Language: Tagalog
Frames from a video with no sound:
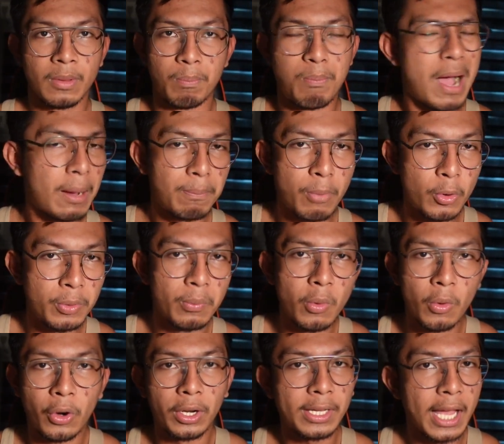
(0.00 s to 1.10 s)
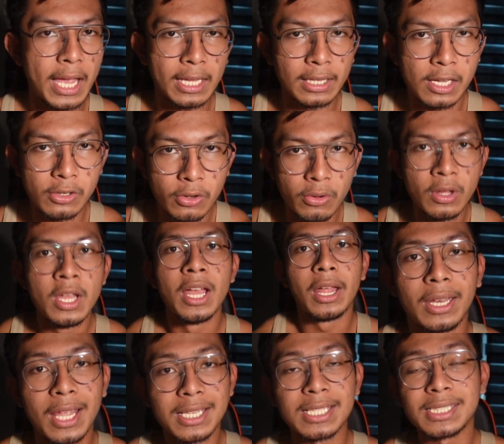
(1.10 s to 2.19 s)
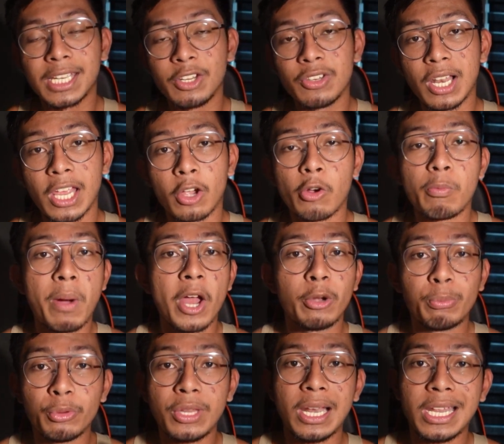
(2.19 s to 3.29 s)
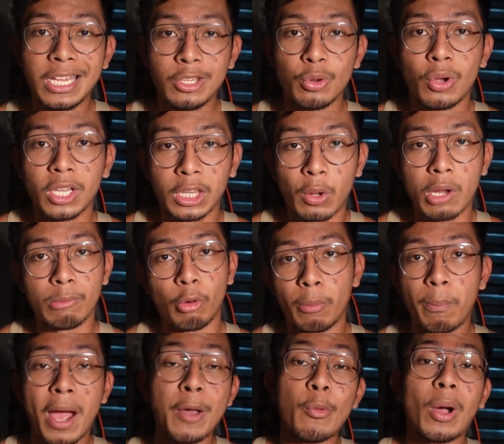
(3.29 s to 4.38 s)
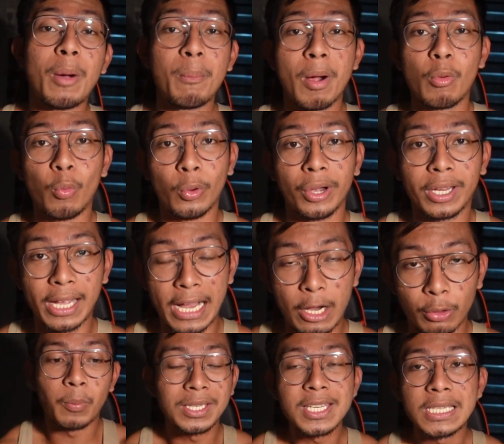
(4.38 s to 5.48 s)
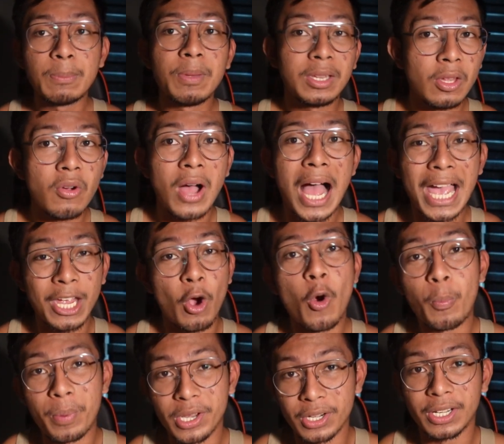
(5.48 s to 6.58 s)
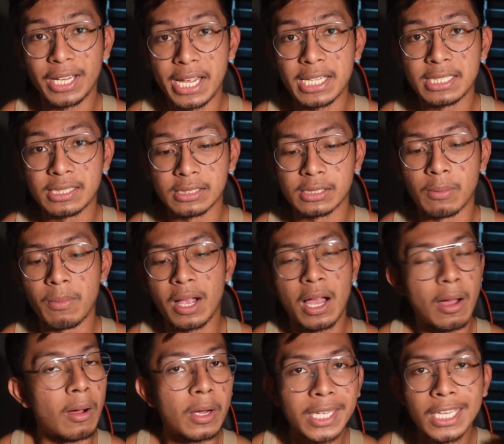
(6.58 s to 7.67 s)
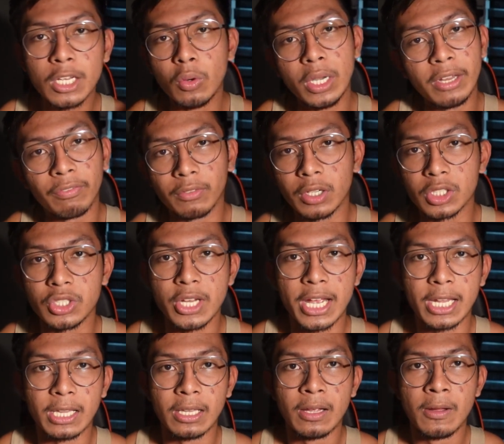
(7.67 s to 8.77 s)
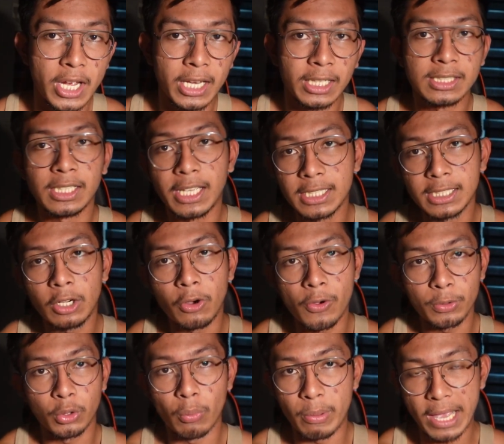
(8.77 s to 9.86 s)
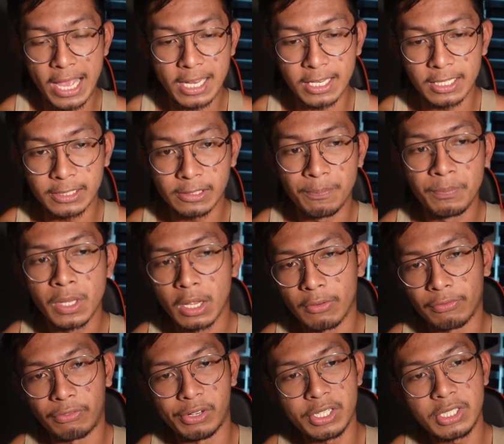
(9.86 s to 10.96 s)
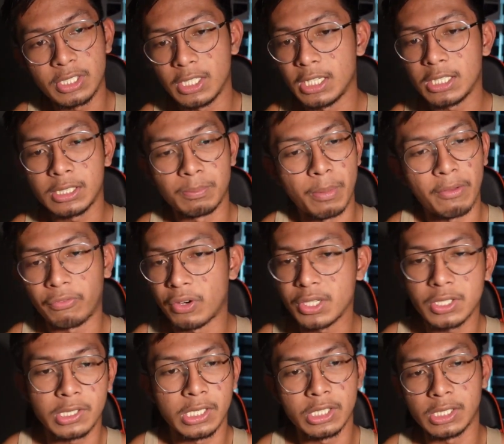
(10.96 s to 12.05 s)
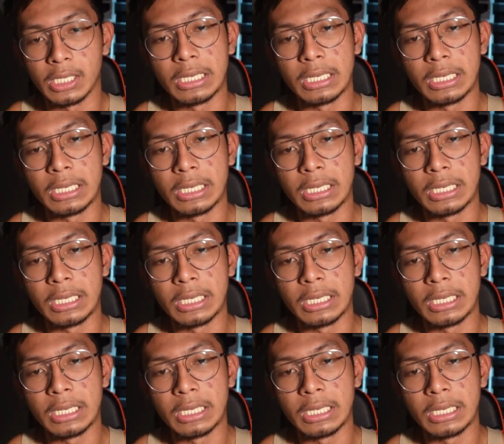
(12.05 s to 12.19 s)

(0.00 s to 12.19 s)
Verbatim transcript: backbone mo or kahit ano nasa sa'yo na lang kung paano mo dalhin yung katawan mo or paano ka mag-workout. Mag-isip itong eye-opener guys sa mga ego lifters dyan. dyan. Kasi guys ako, to be honest, first years, my first years